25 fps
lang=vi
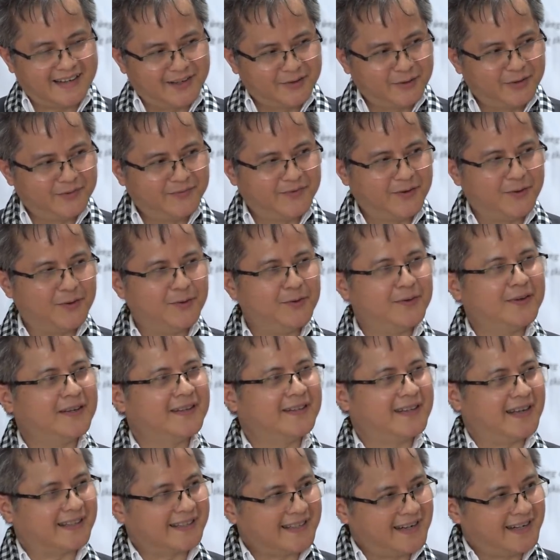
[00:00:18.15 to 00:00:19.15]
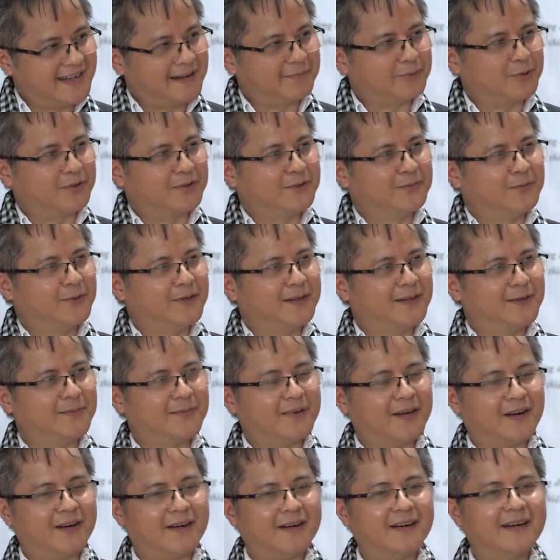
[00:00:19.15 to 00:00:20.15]
Lê Nguyên Vũ, nhà sáng lập của Trung Nguyên
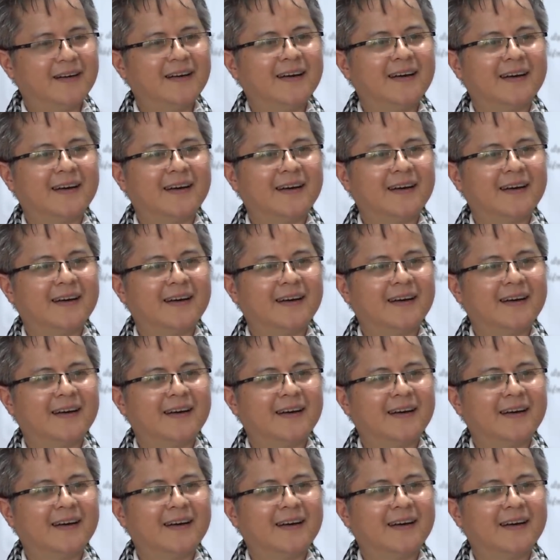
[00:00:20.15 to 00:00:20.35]
lúc đó,